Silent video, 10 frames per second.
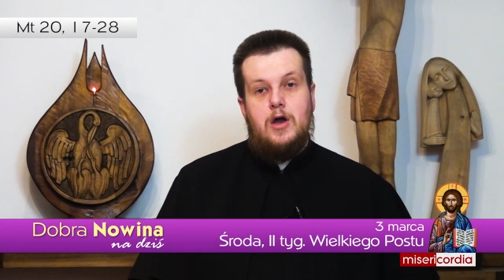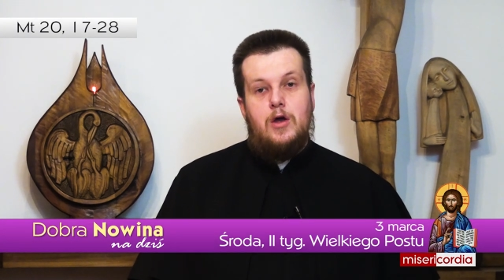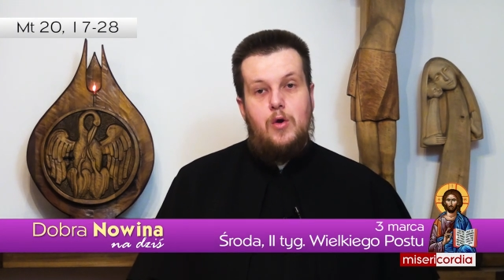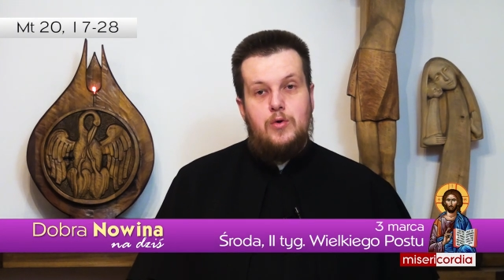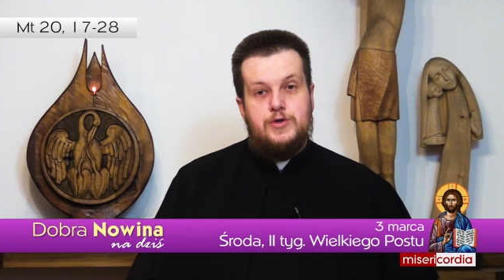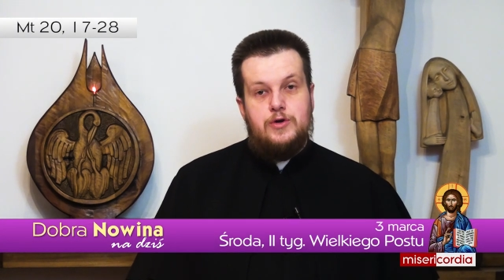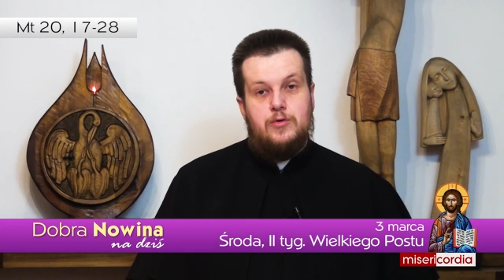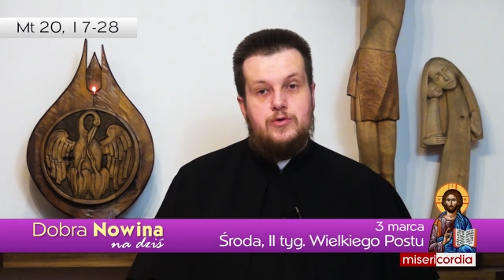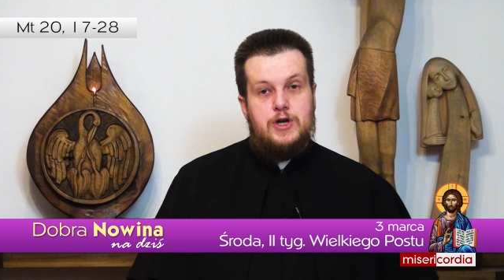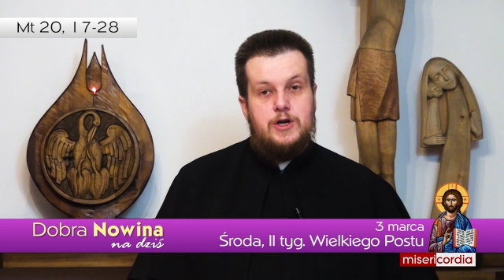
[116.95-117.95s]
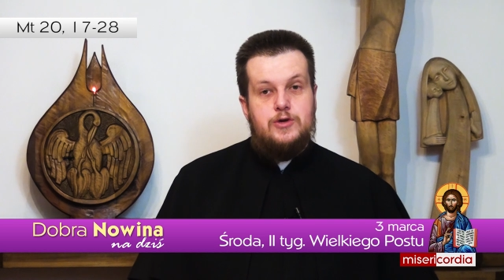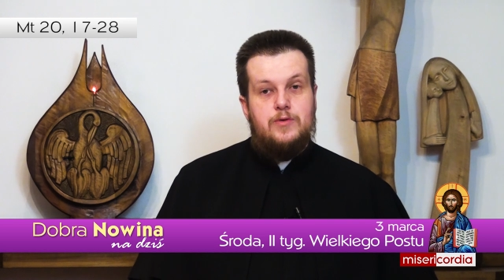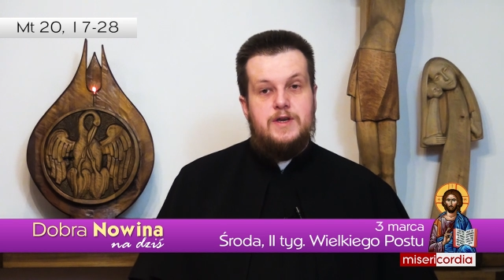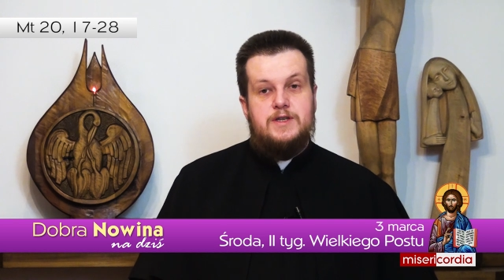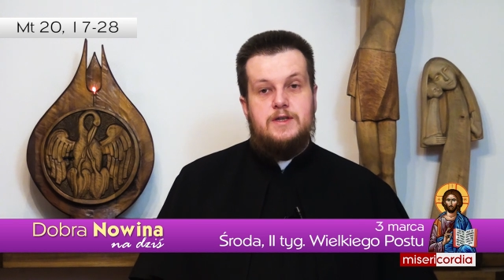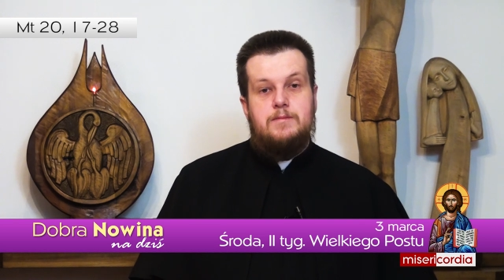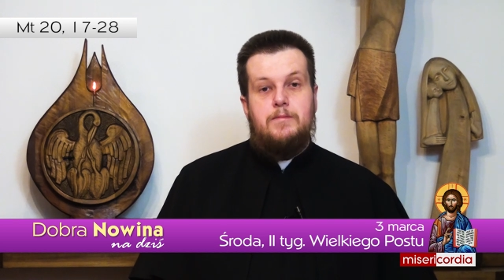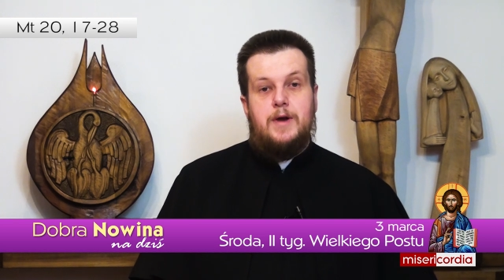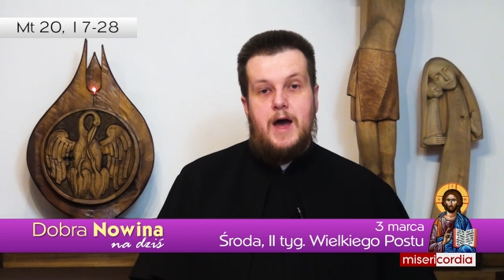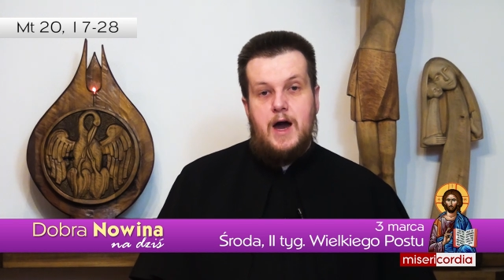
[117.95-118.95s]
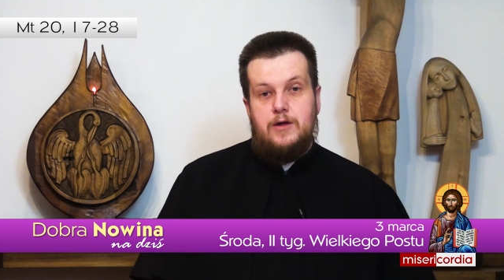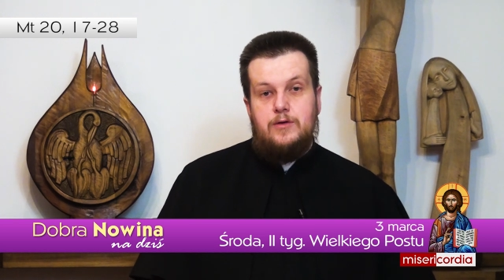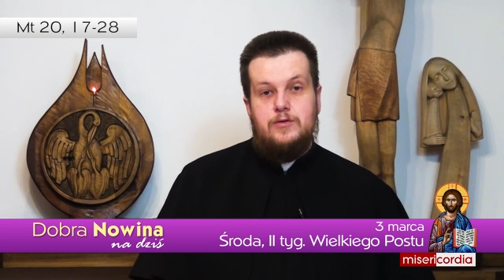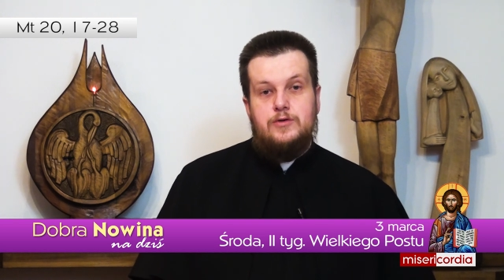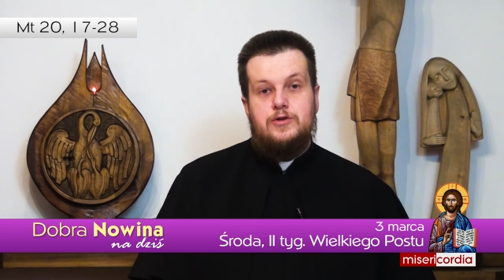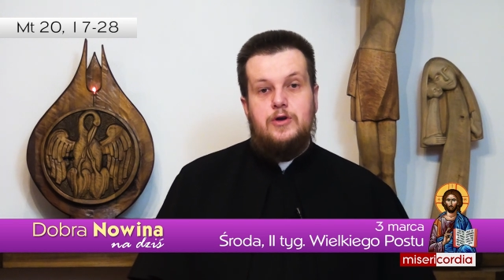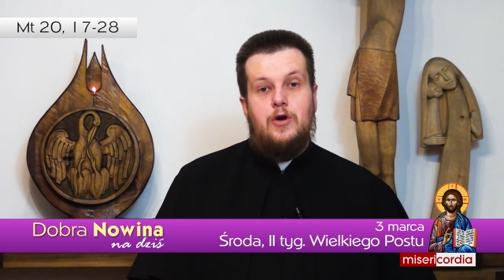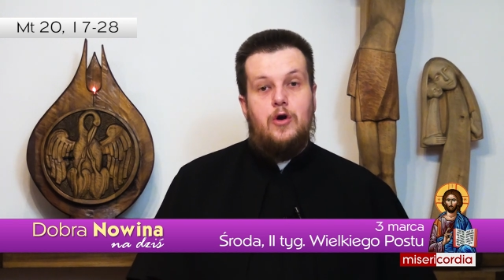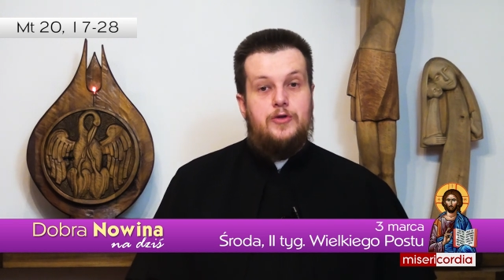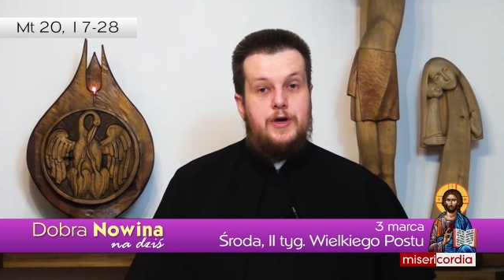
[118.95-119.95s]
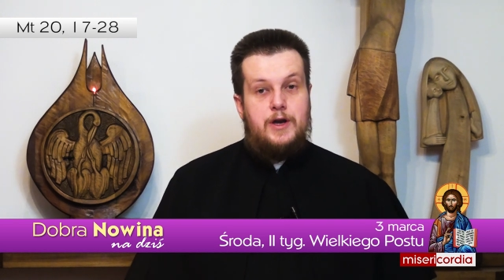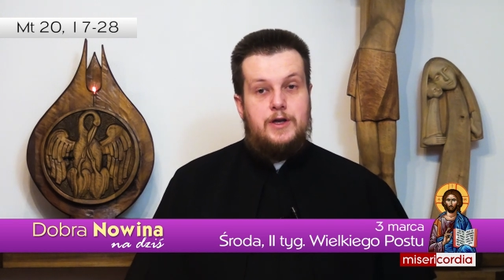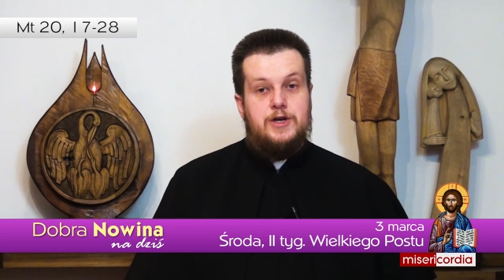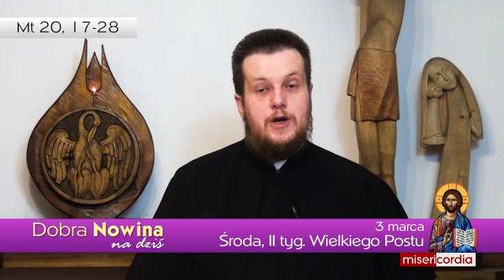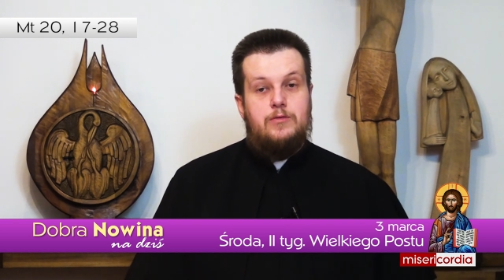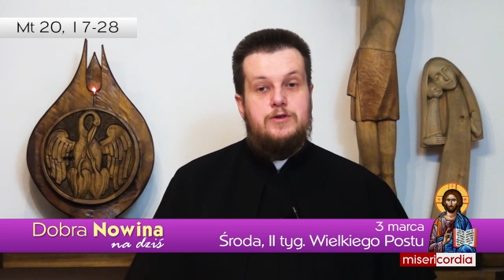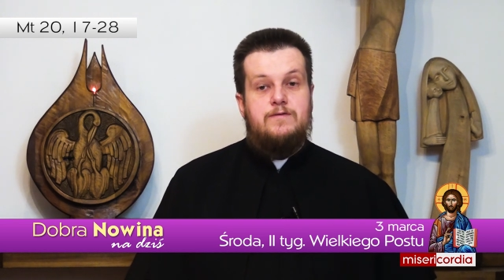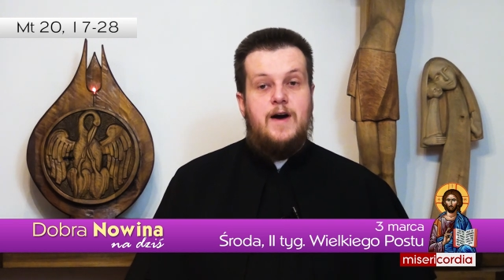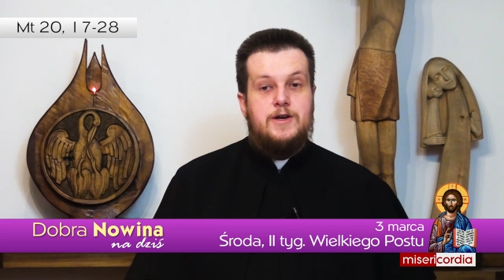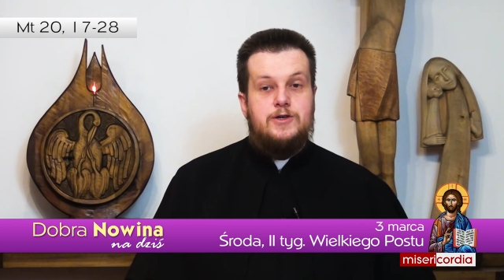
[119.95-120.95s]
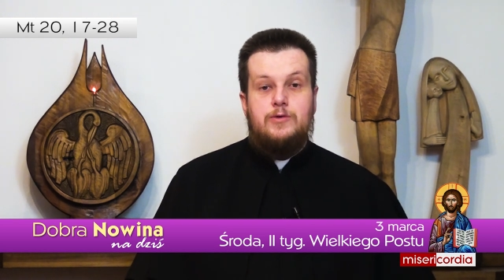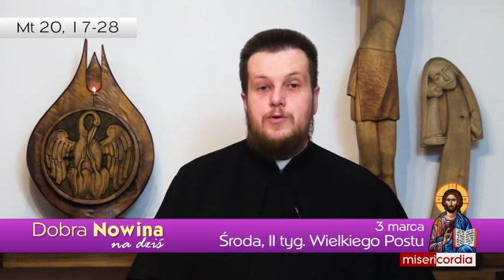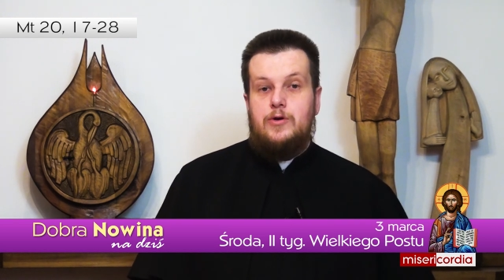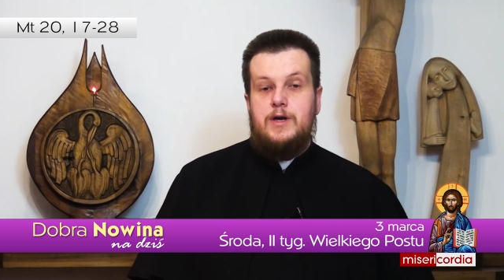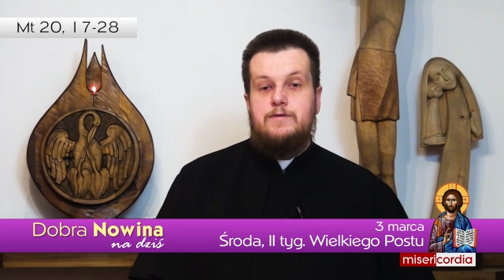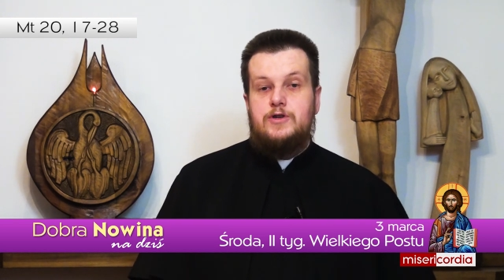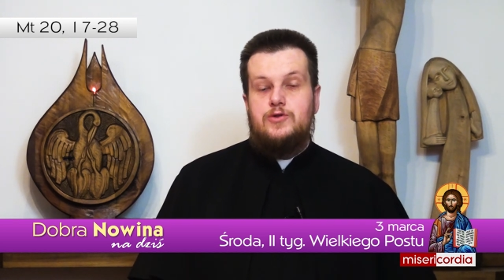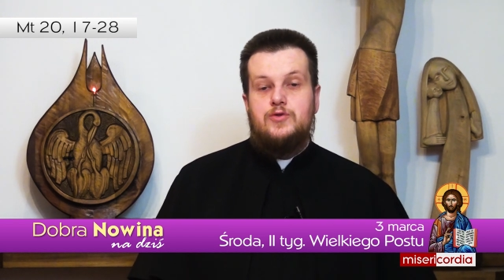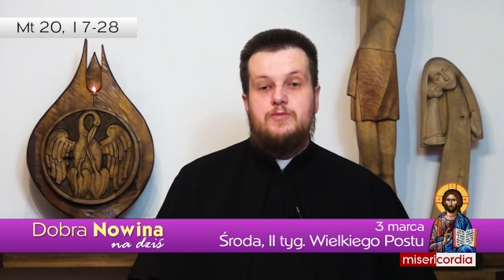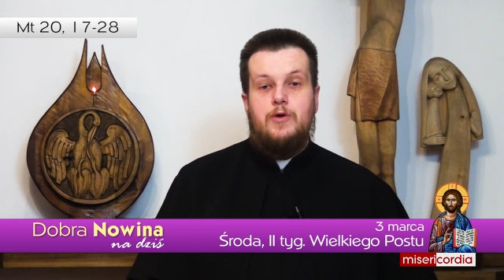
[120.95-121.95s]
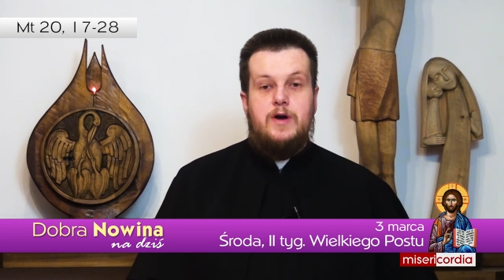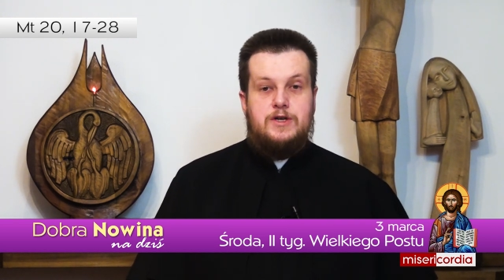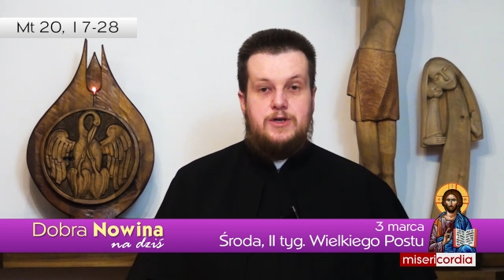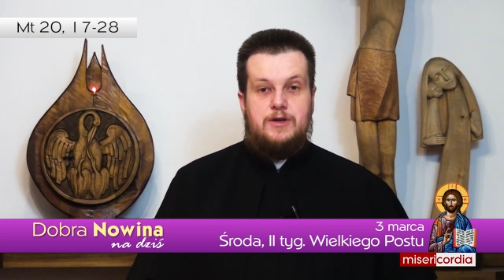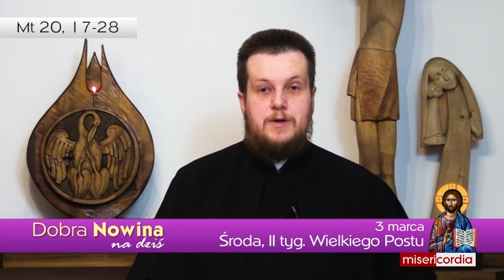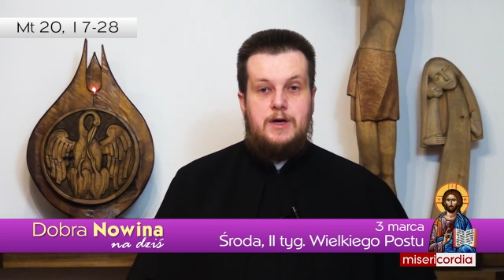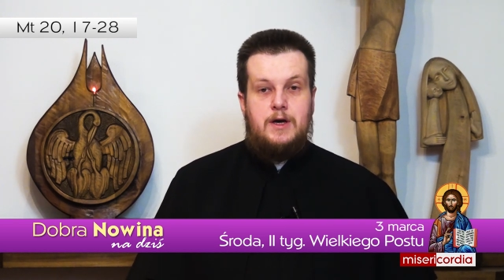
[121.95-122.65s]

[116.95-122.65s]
Ludzką rzeczą jest pragnąć odegrać jakąś ważną rolę w życiu społecznym